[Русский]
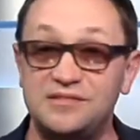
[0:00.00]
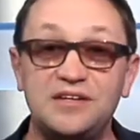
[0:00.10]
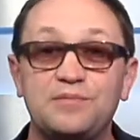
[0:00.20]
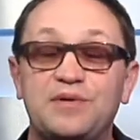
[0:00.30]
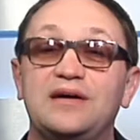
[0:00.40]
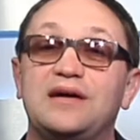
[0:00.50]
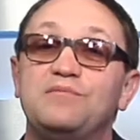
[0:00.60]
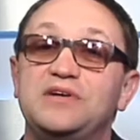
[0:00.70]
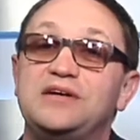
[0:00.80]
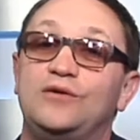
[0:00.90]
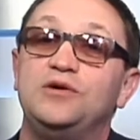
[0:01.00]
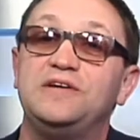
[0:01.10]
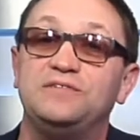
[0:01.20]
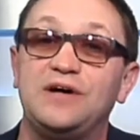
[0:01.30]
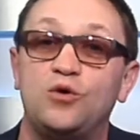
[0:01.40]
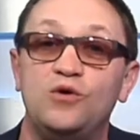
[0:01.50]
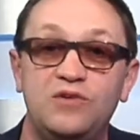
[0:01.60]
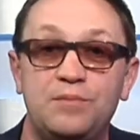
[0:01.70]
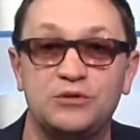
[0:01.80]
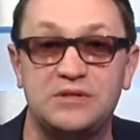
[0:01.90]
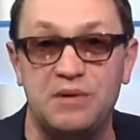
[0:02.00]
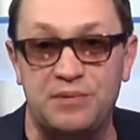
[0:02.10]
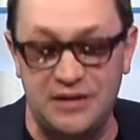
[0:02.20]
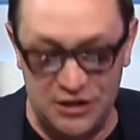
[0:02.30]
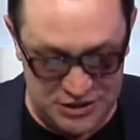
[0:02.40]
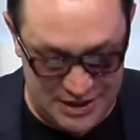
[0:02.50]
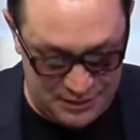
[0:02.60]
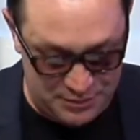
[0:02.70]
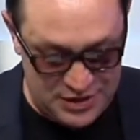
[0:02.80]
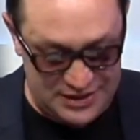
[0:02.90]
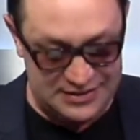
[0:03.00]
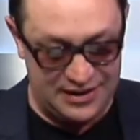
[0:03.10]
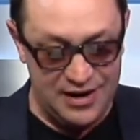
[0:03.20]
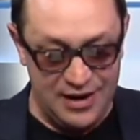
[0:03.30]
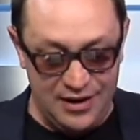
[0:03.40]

Здравствуйте, это программа «Диалоги», второй выпуск. Мы продолжаем общаться.